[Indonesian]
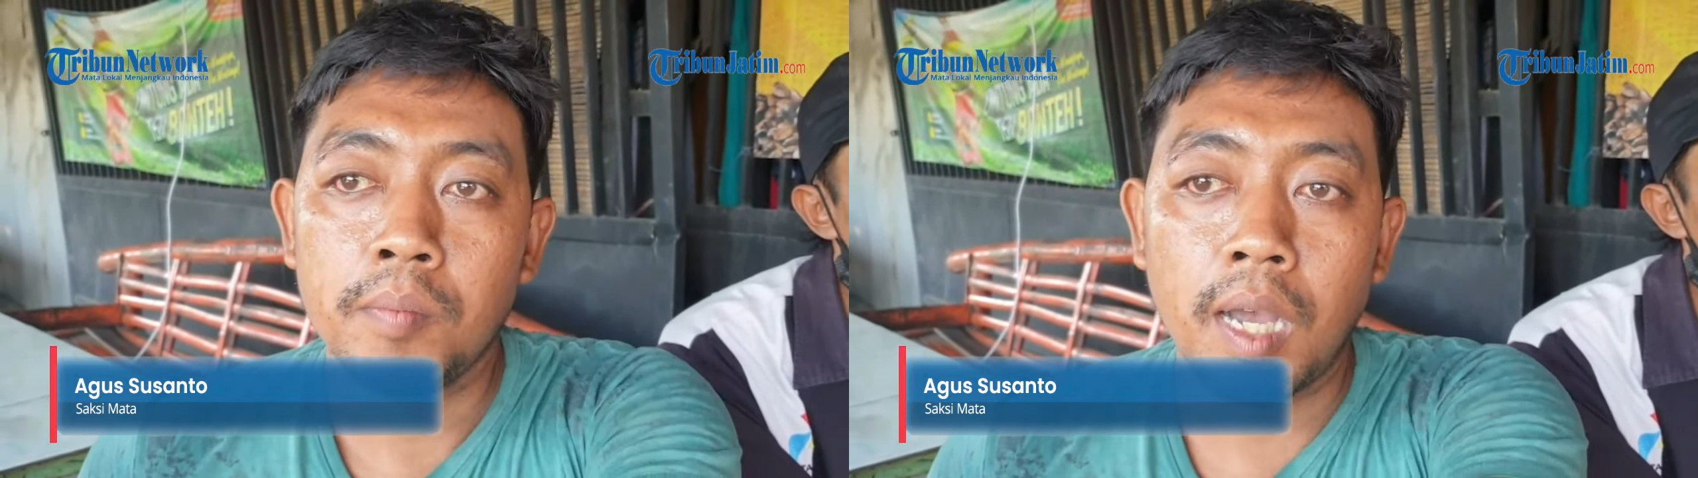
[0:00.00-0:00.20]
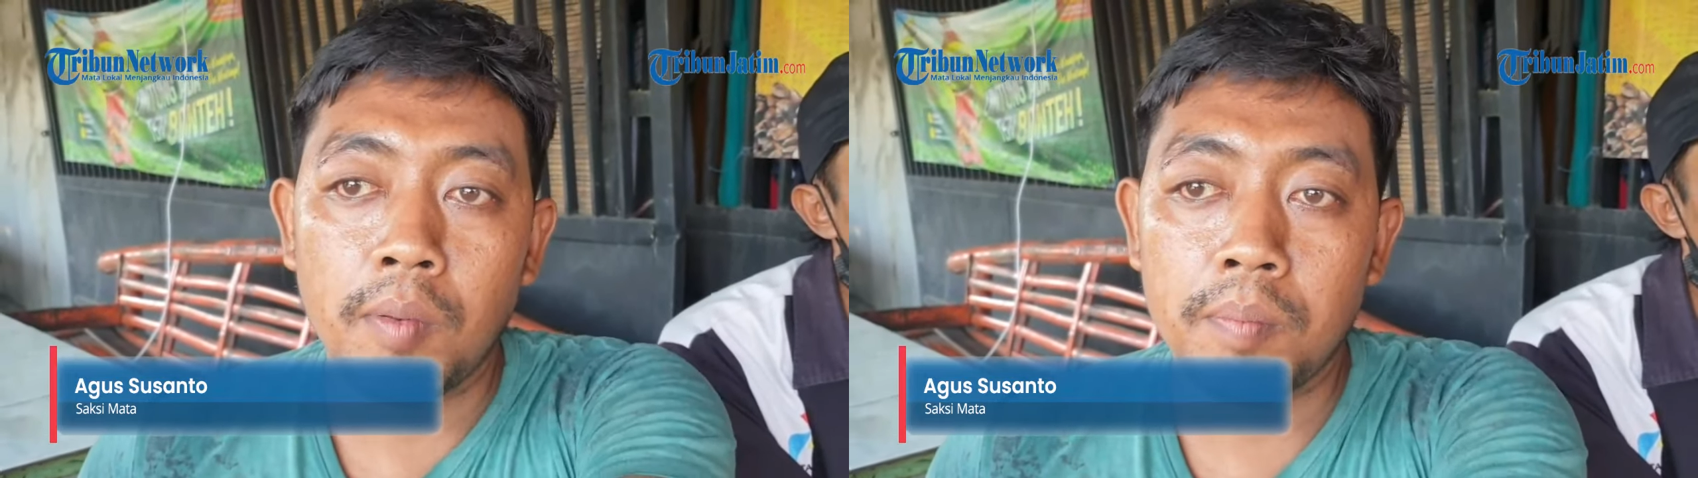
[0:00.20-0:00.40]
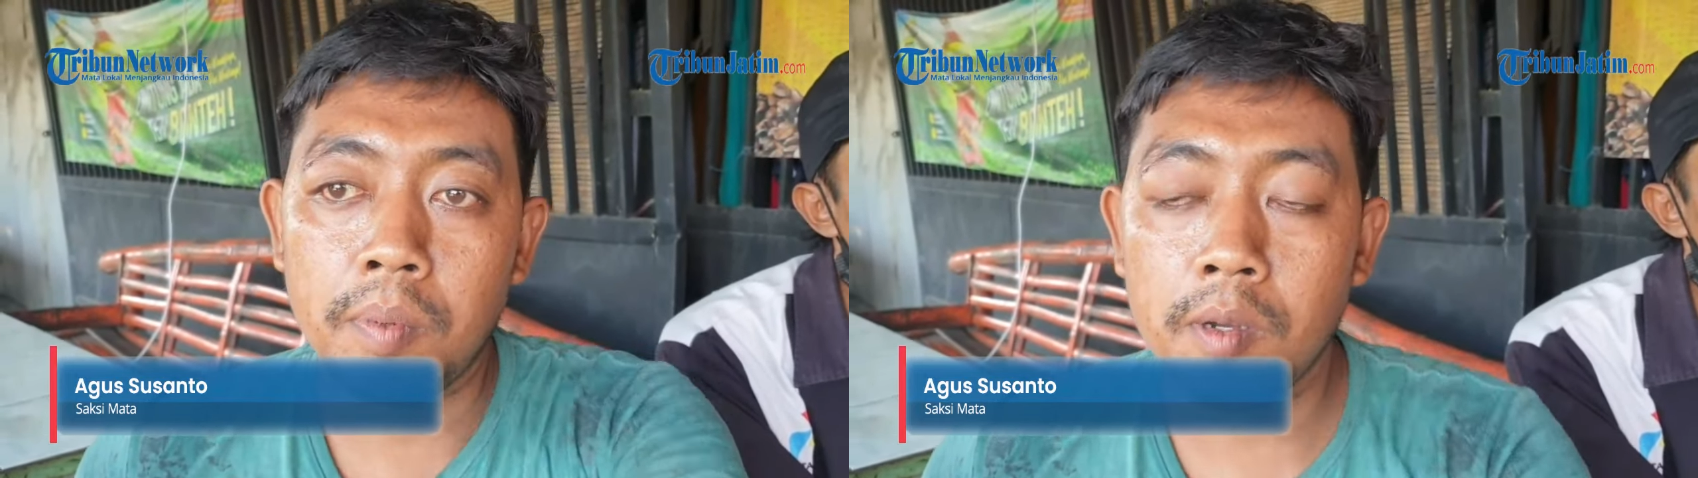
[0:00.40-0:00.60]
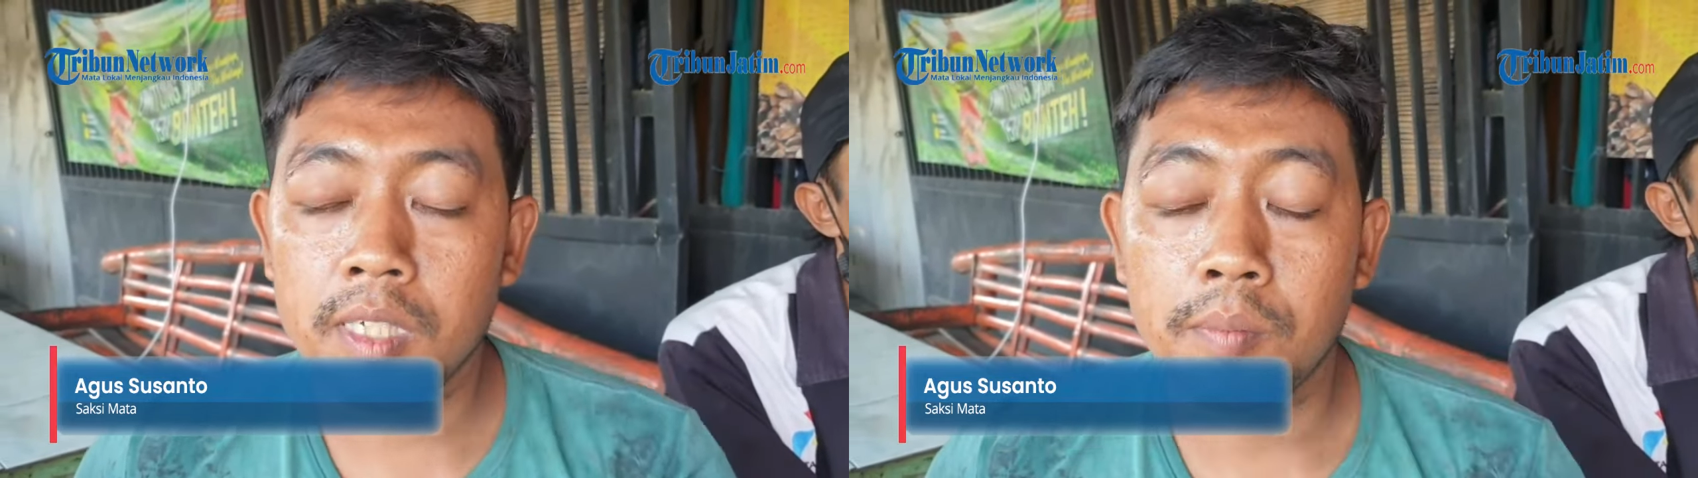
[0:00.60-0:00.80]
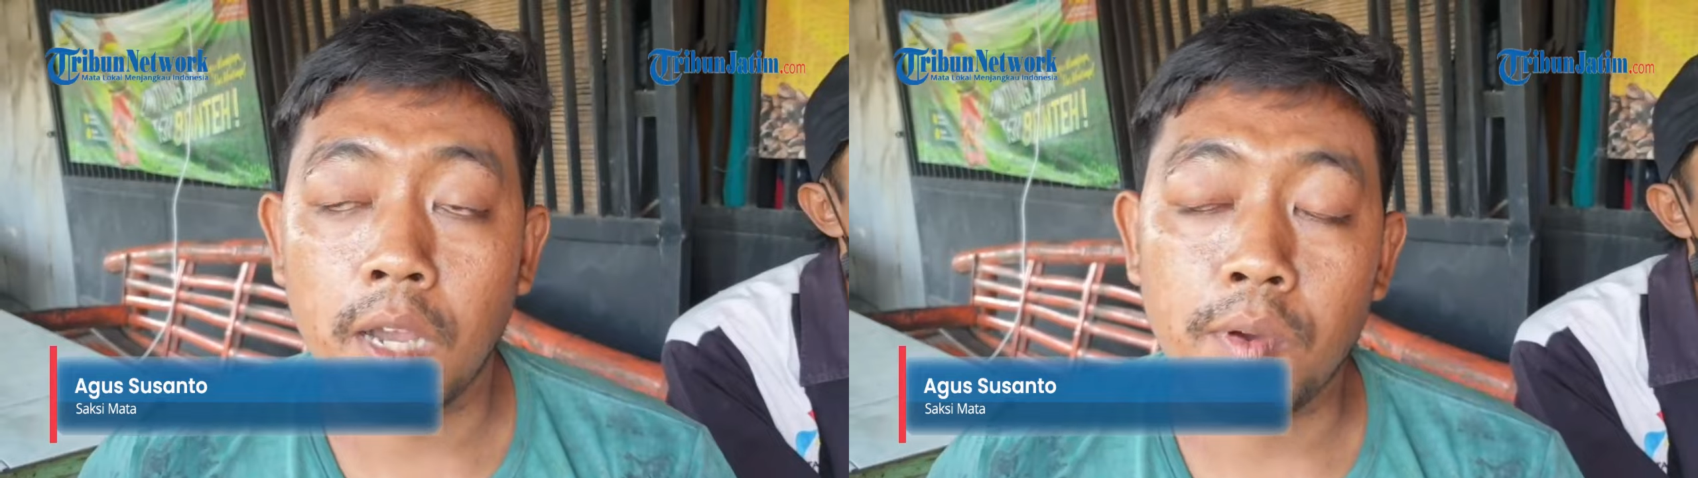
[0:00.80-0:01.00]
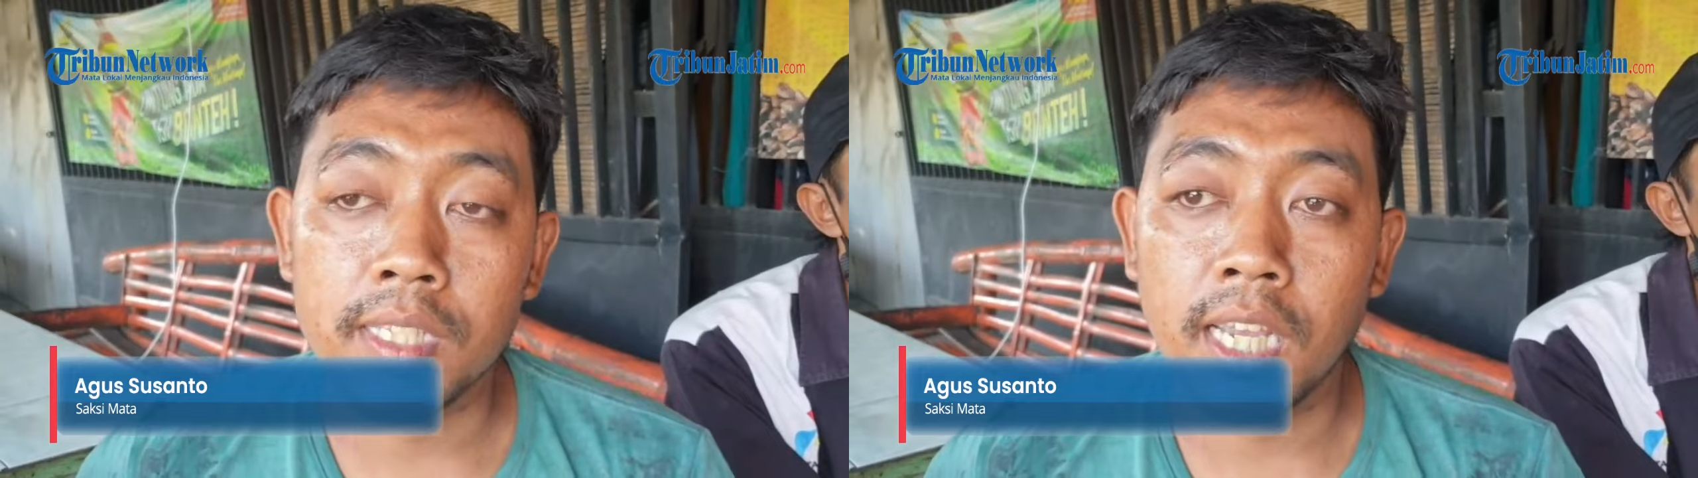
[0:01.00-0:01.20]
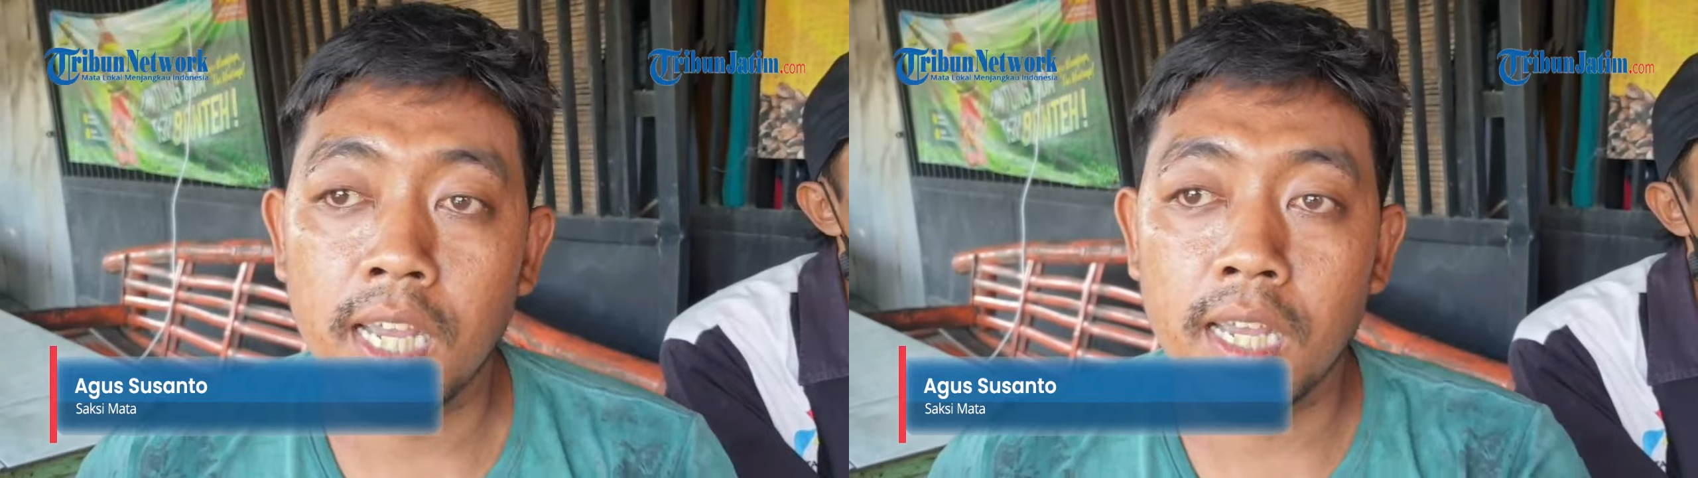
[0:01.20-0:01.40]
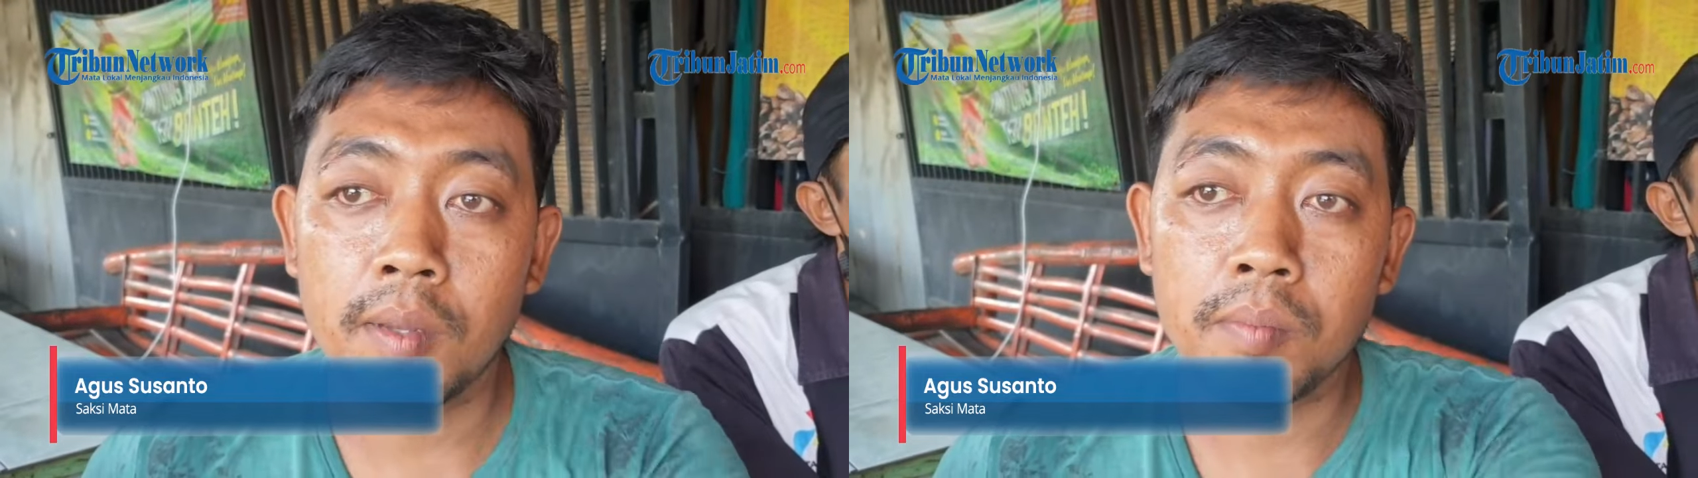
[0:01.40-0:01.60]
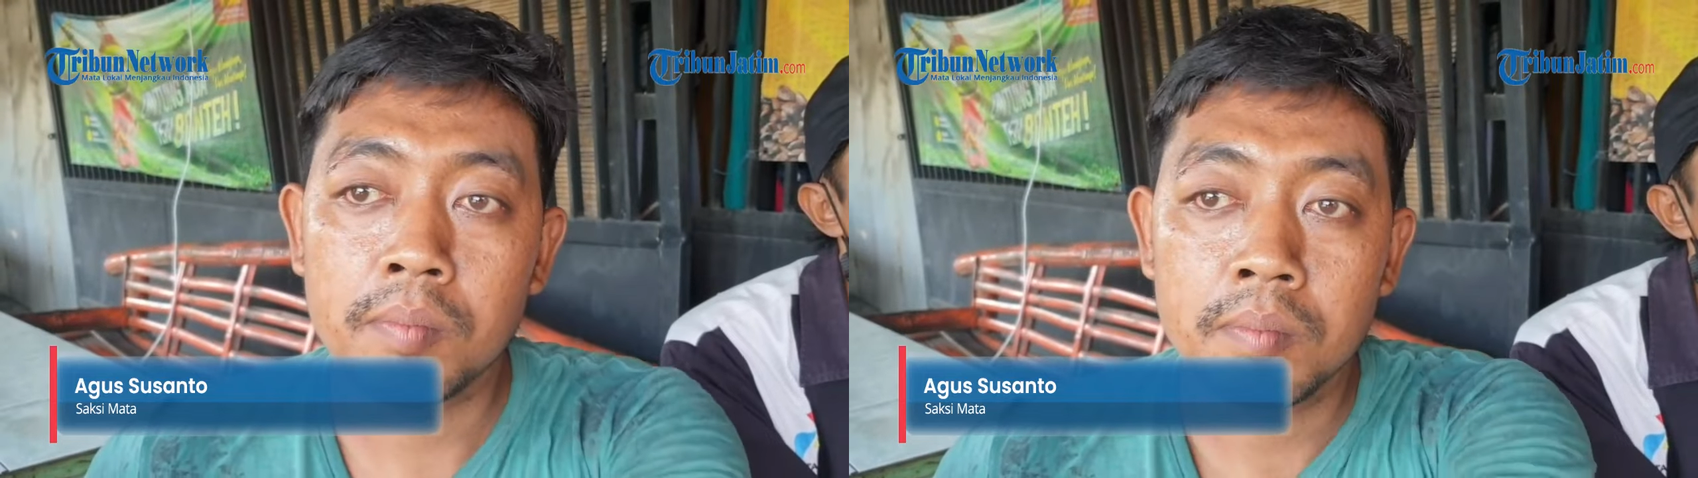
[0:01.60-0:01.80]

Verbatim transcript: bawah, di bawahnya